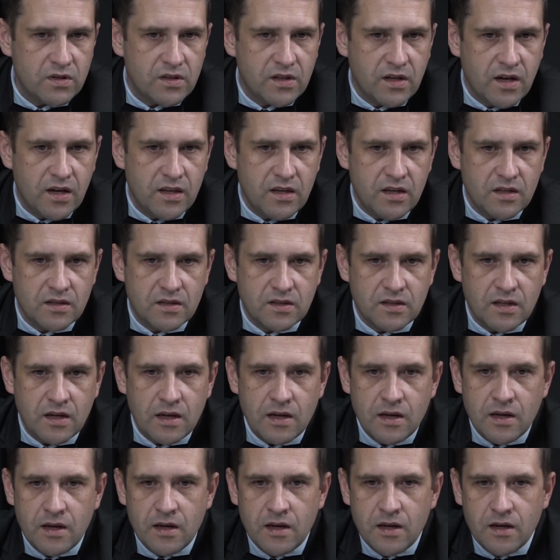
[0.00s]
Наконец-то
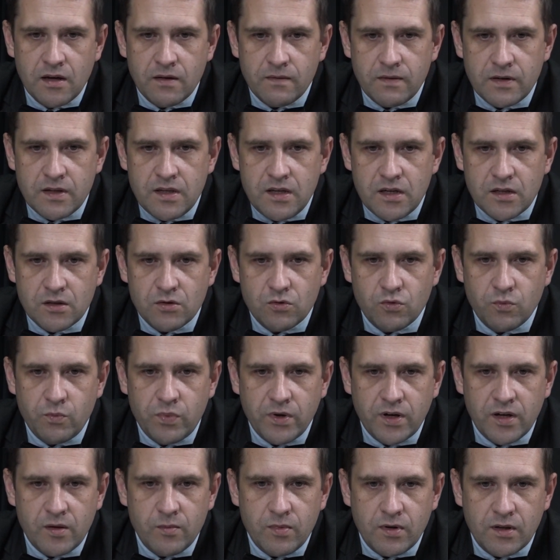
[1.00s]
в Одессу
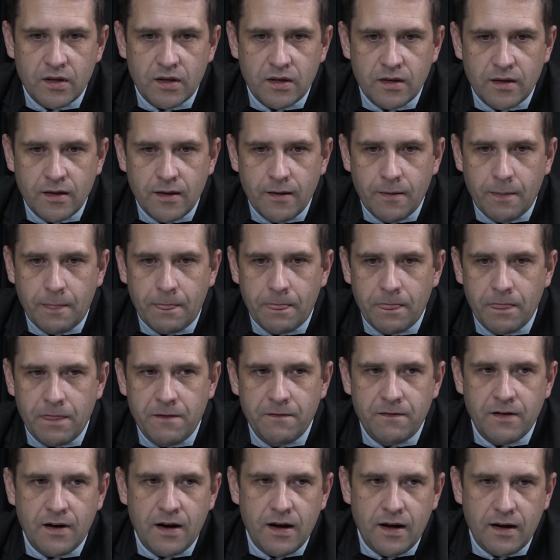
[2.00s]
прибыло
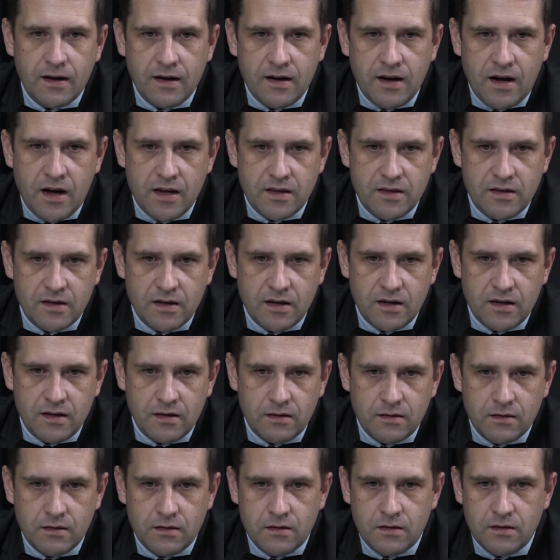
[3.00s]
два катера
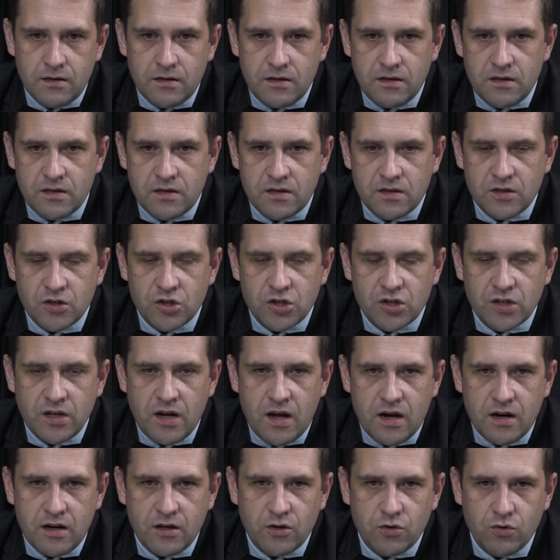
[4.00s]
из
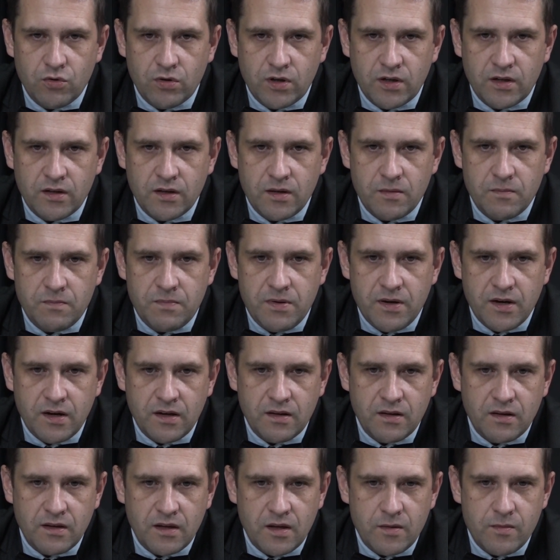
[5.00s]
США, которые нам
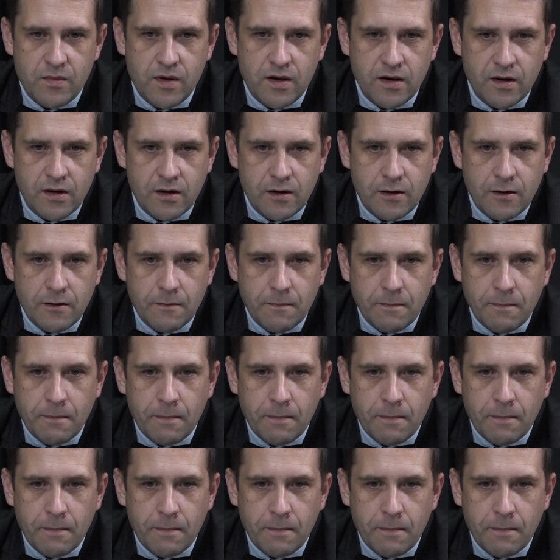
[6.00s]
переданы Америкой.